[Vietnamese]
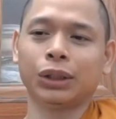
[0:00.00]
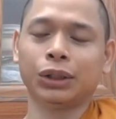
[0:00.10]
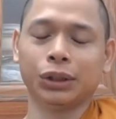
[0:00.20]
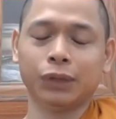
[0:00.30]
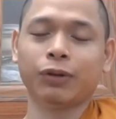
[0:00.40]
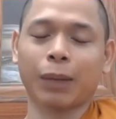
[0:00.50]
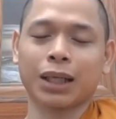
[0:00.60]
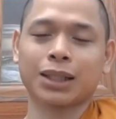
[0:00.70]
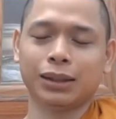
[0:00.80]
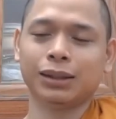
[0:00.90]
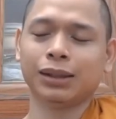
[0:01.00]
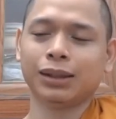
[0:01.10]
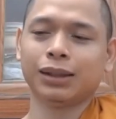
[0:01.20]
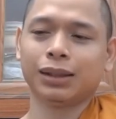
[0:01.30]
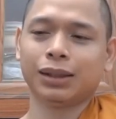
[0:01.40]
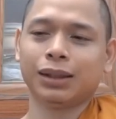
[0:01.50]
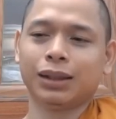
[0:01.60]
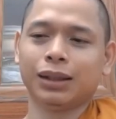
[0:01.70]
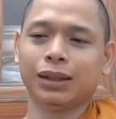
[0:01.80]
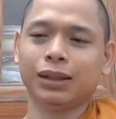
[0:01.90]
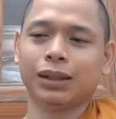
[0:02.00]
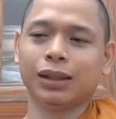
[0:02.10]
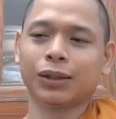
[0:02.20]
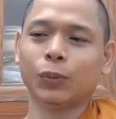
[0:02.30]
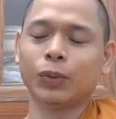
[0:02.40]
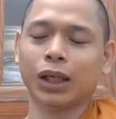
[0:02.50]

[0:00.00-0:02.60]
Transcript: chửi vào mặt sư thì ờ, cũng